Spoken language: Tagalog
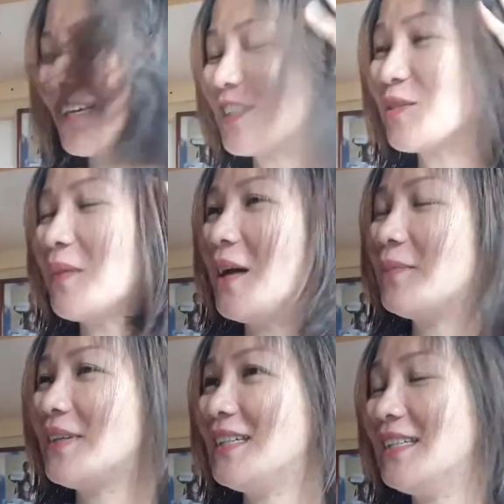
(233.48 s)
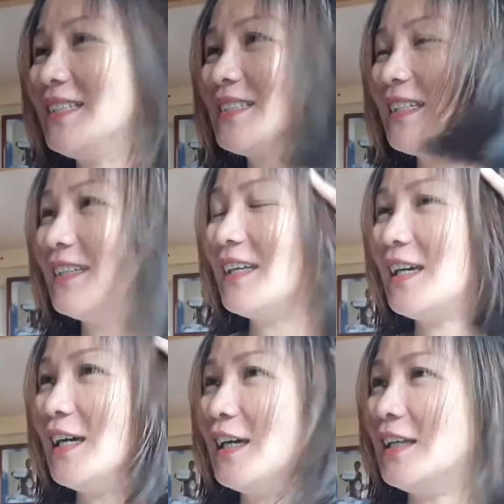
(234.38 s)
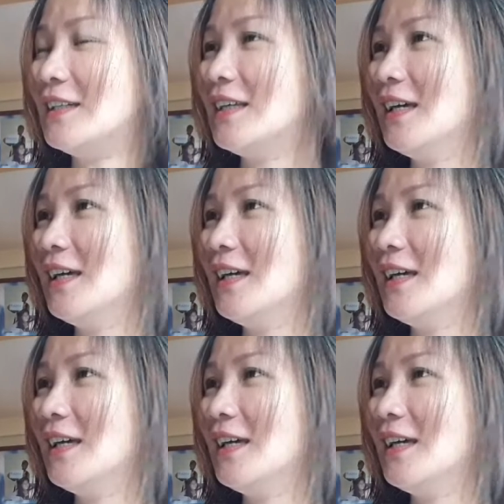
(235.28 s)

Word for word: Katya Papis, and then,